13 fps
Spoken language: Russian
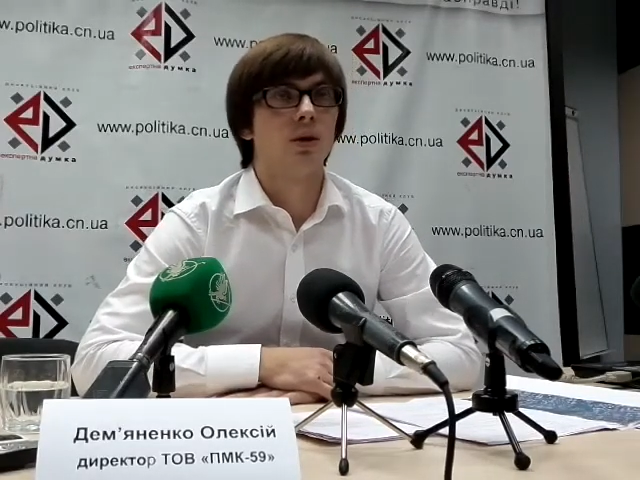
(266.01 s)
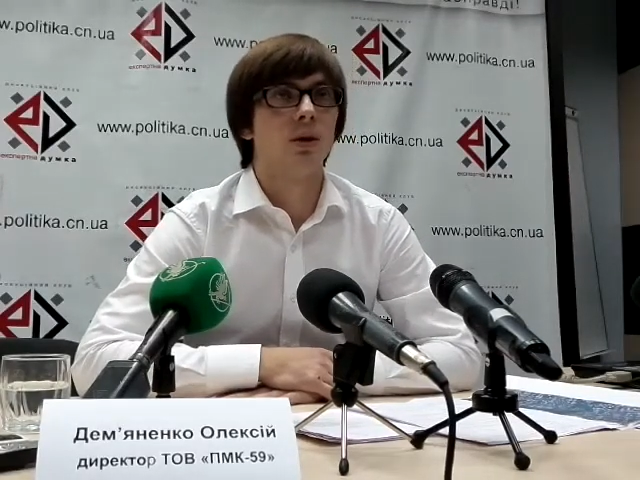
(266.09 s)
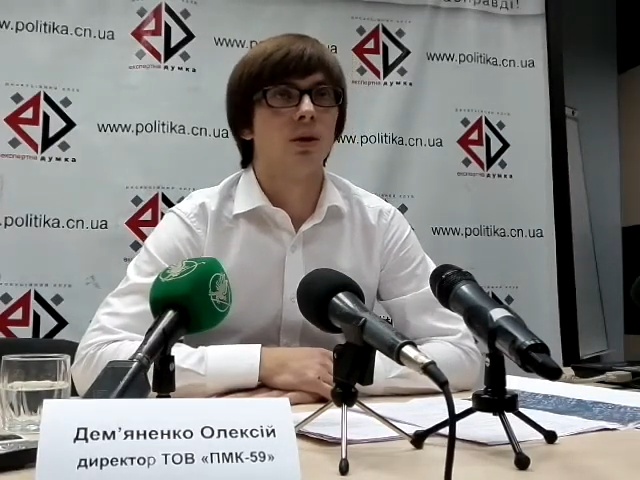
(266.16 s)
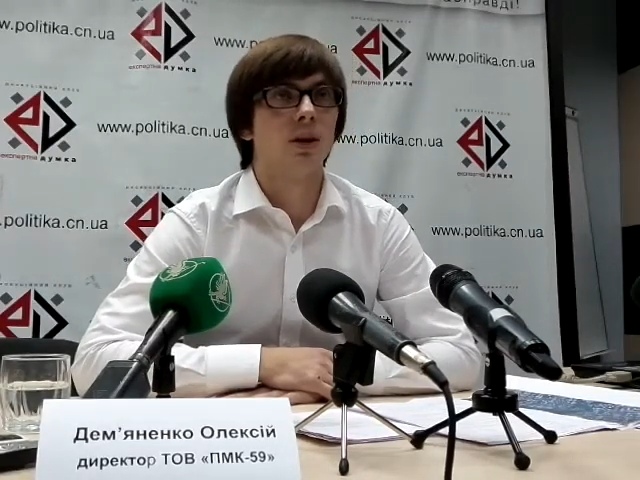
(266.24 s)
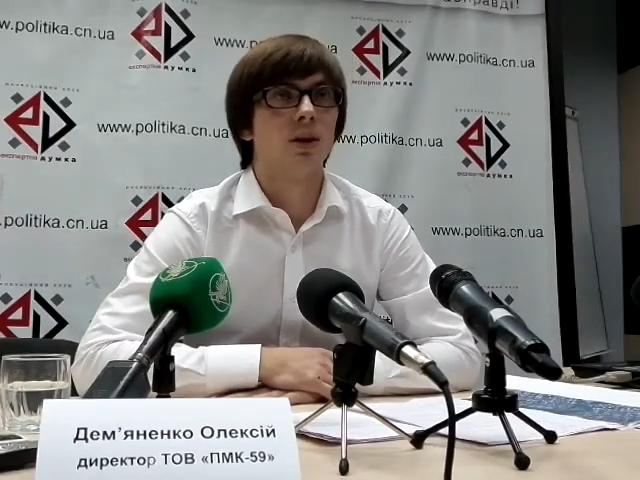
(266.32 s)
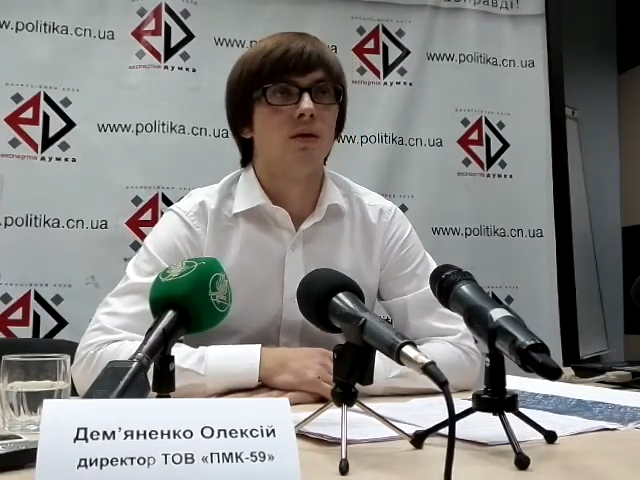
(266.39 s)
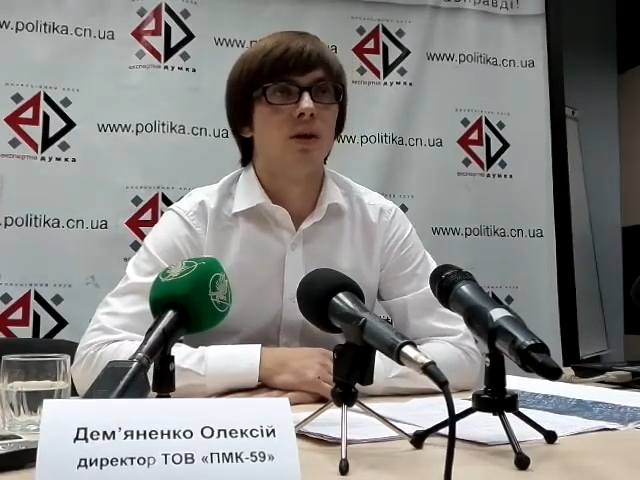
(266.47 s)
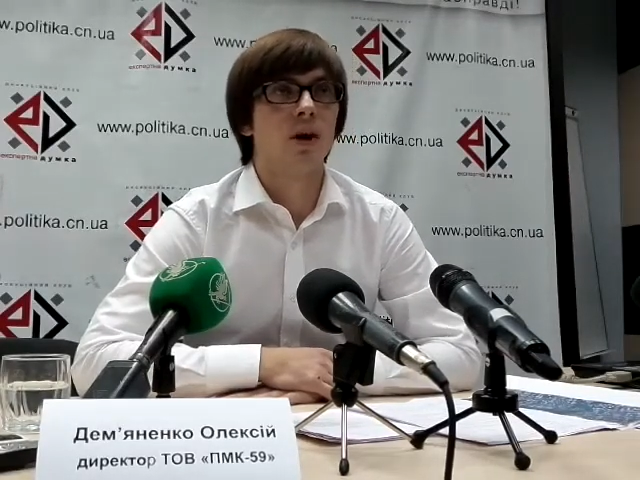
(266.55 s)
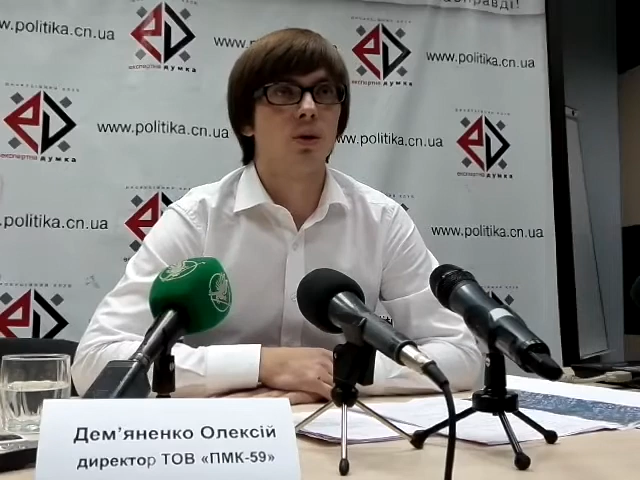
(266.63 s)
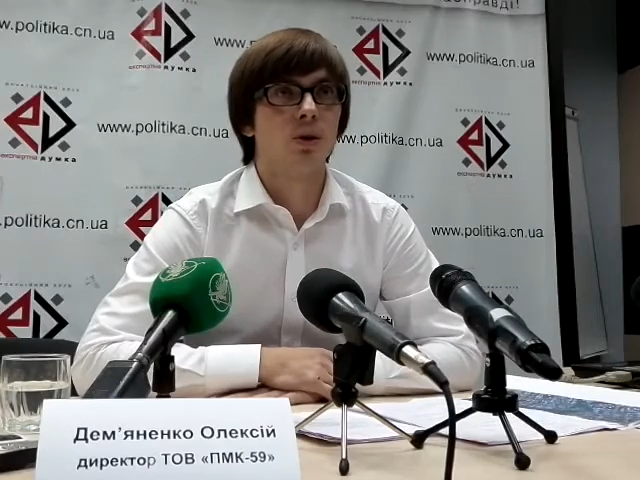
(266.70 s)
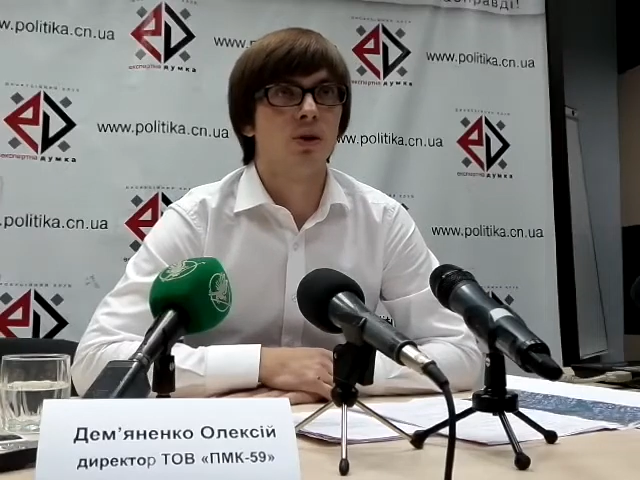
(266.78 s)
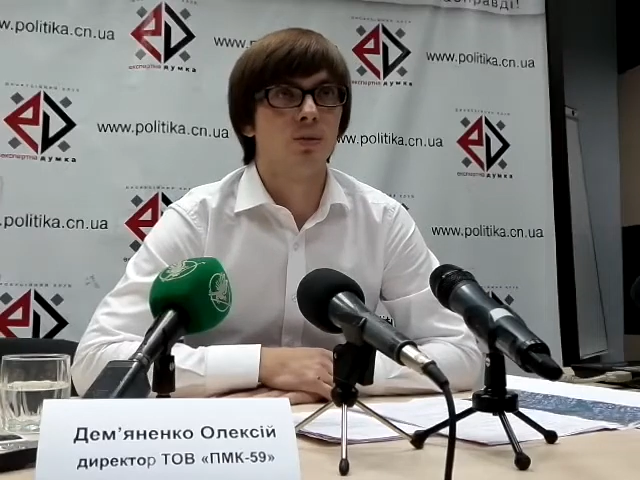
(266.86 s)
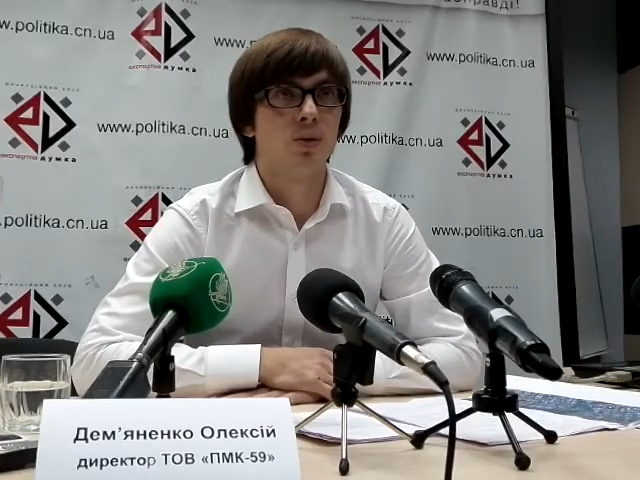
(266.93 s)
не на два
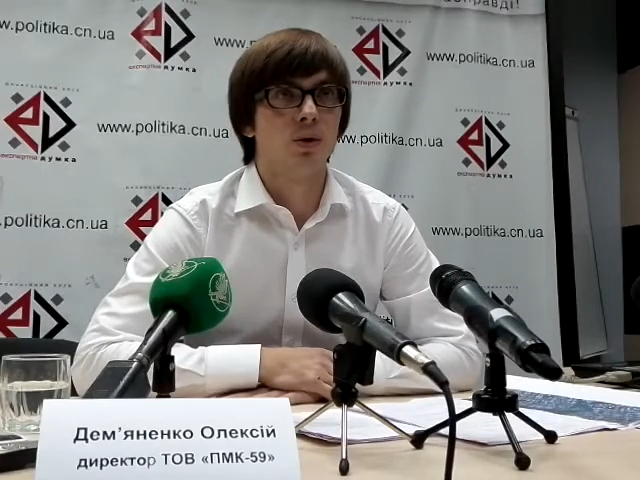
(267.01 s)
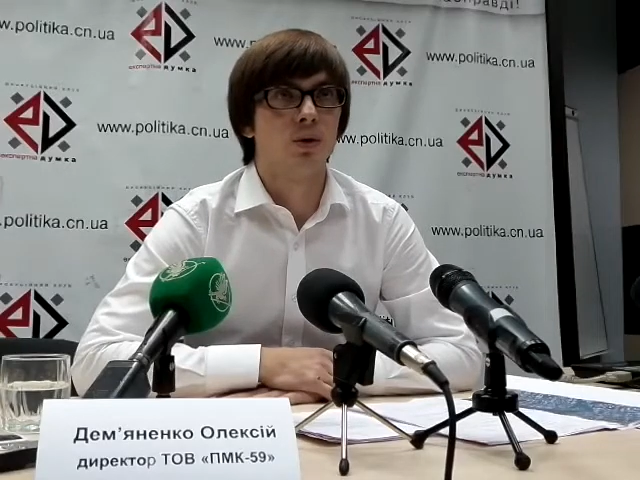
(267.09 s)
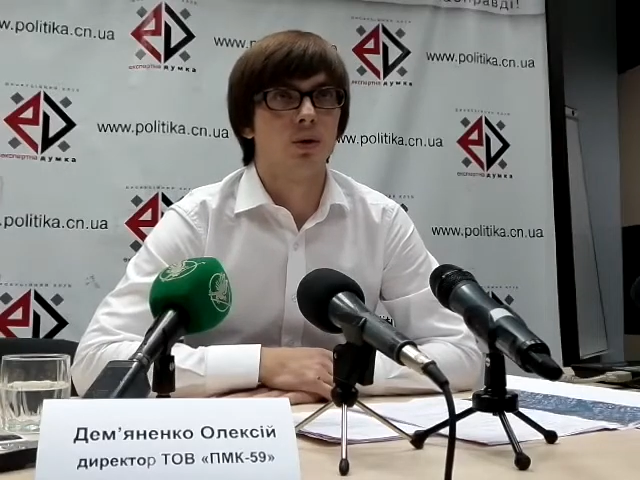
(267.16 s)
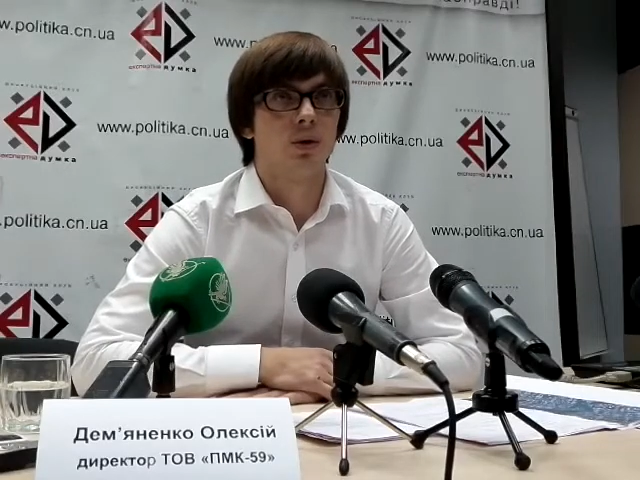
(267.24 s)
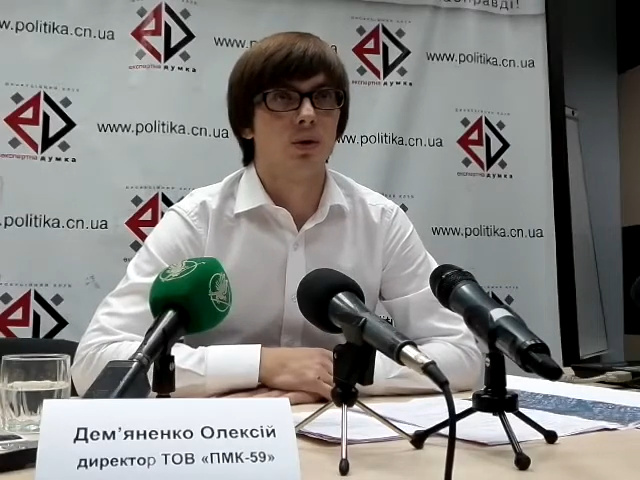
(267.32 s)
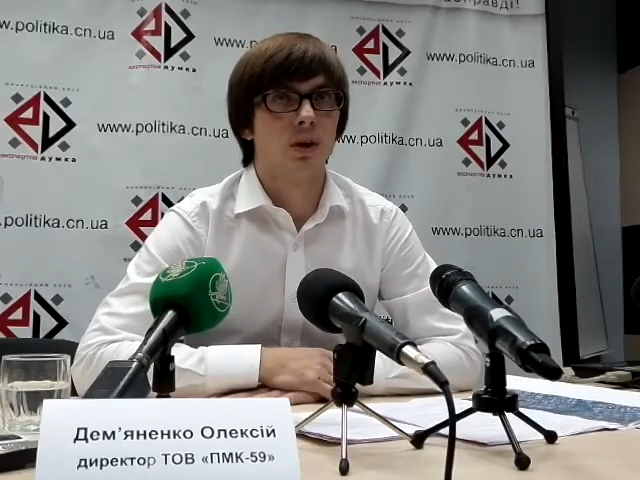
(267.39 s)
года вперед,